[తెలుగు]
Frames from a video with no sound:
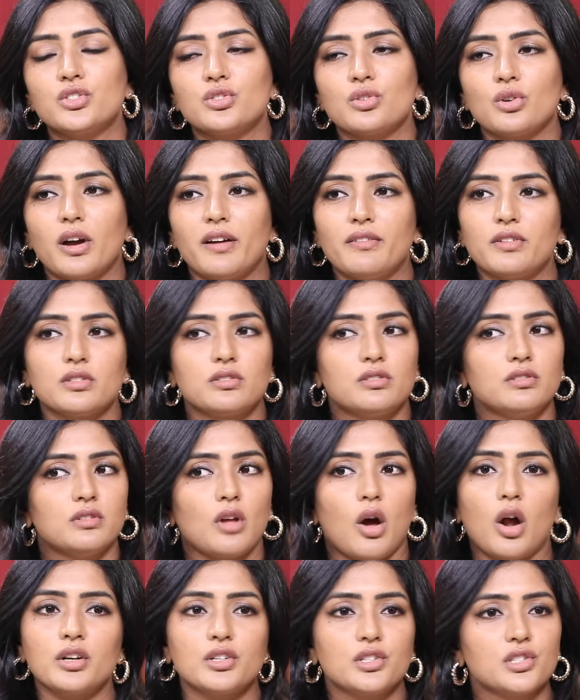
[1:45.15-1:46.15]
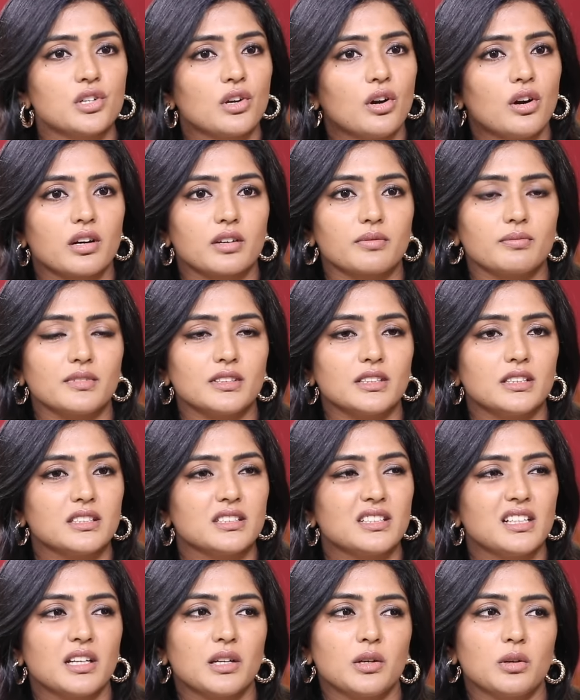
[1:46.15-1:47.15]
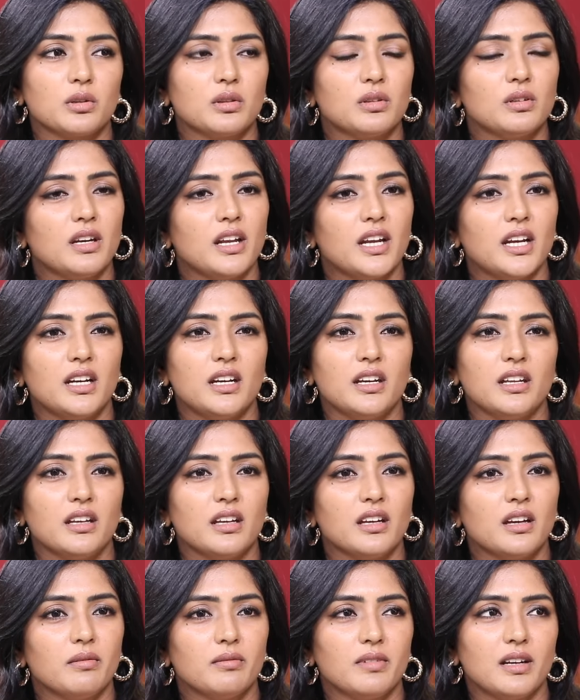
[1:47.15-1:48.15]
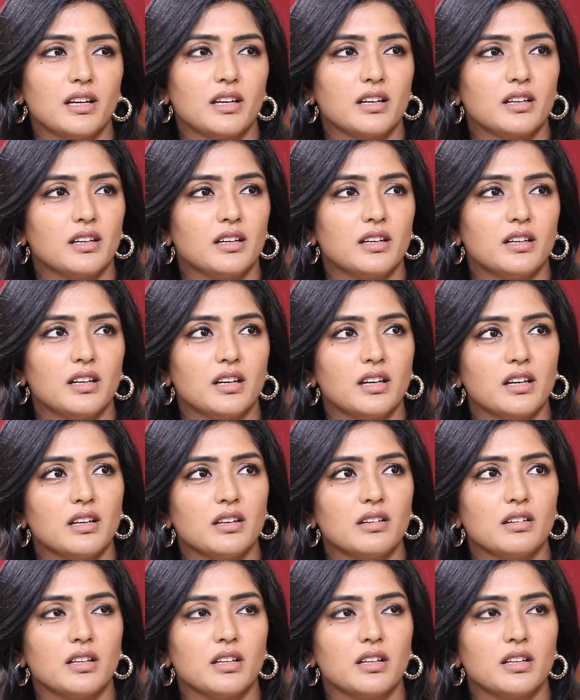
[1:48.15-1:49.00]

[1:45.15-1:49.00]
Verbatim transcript: సో ఐ వాజ్ నాట్ ష్యూర్ లైక్ వద్దులేండి ఐమ్ లైక్ అంటే